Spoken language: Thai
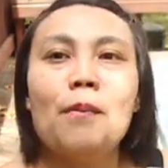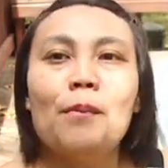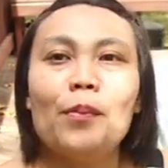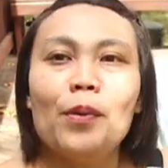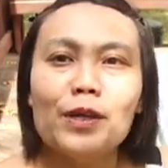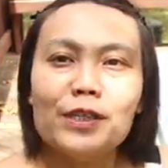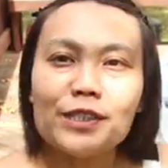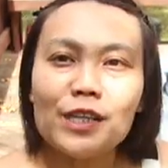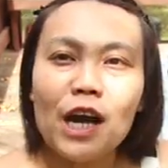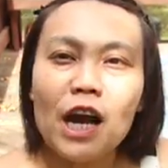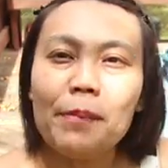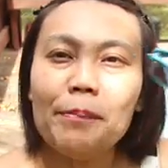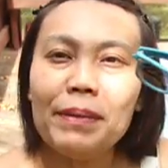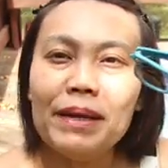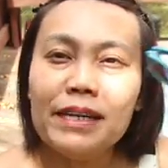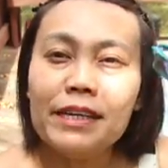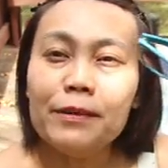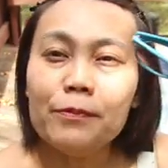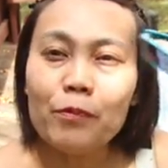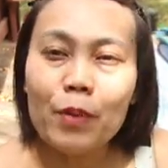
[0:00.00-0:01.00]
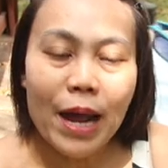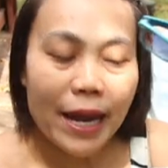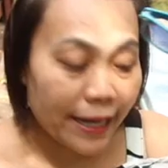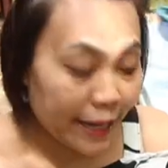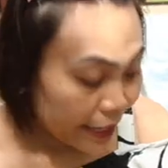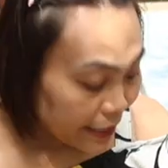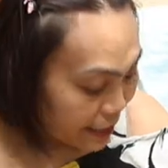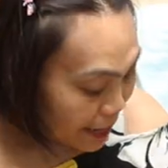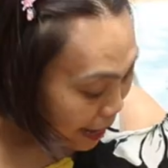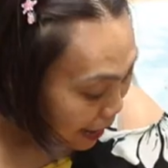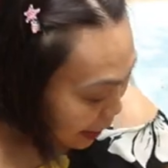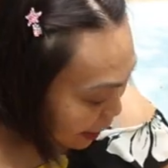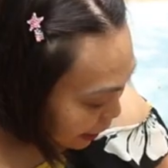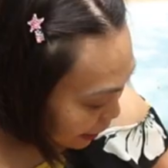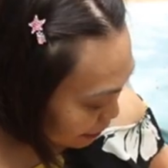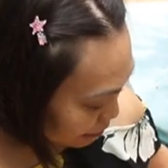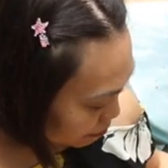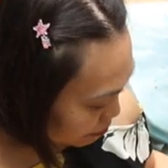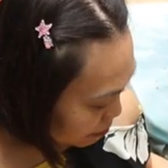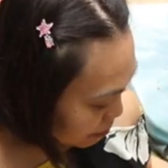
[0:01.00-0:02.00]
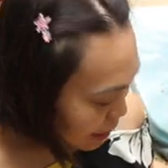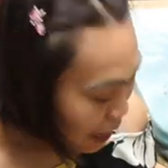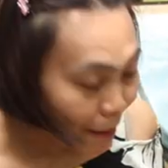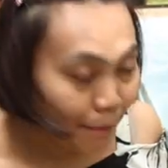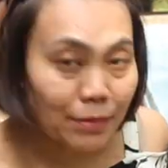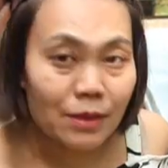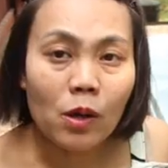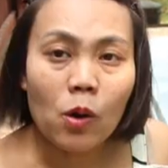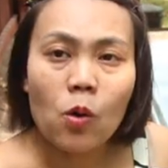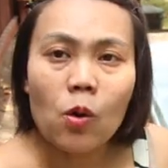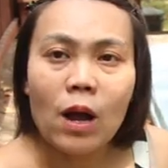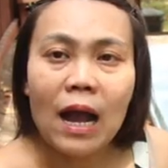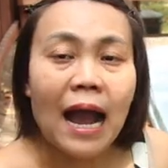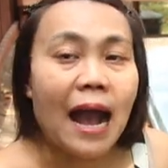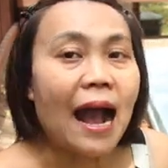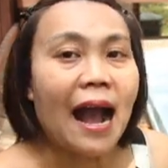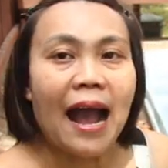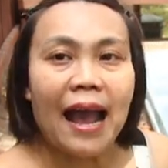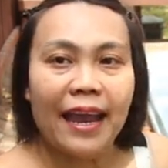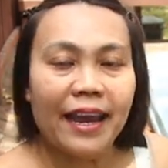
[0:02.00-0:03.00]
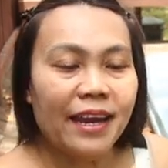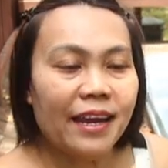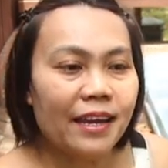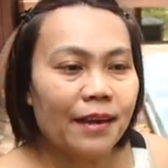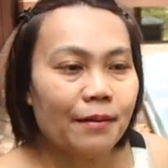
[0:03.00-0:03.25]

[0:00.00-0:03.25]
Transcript: โปชอบไปลืมแว่นกันแดดทำตกหาย